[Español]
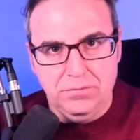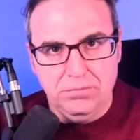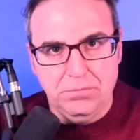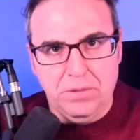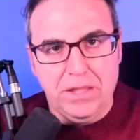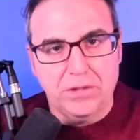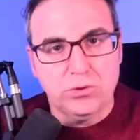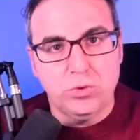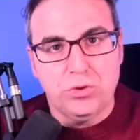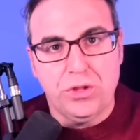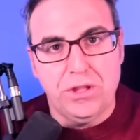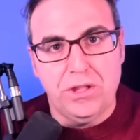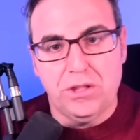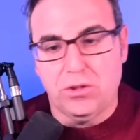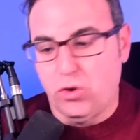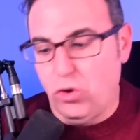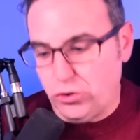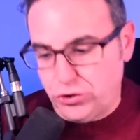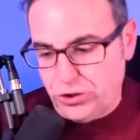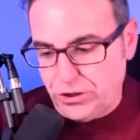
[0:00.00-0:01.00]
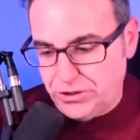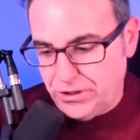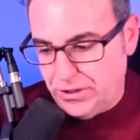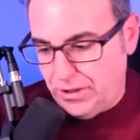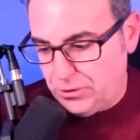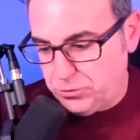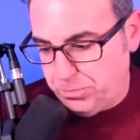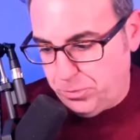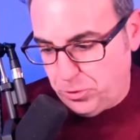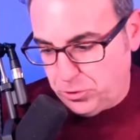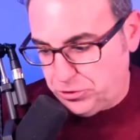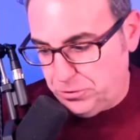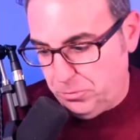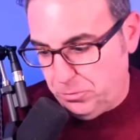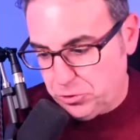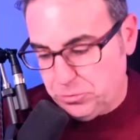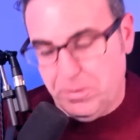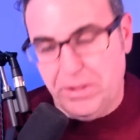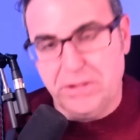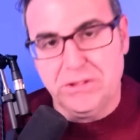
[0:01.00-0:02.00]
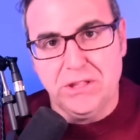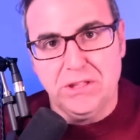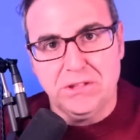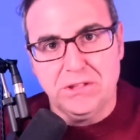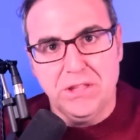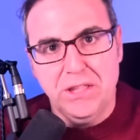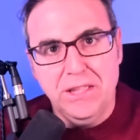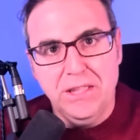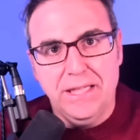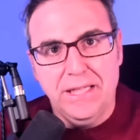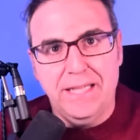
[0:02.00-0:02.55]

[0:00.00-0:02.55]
Van a suceder cosas en los próximos meses,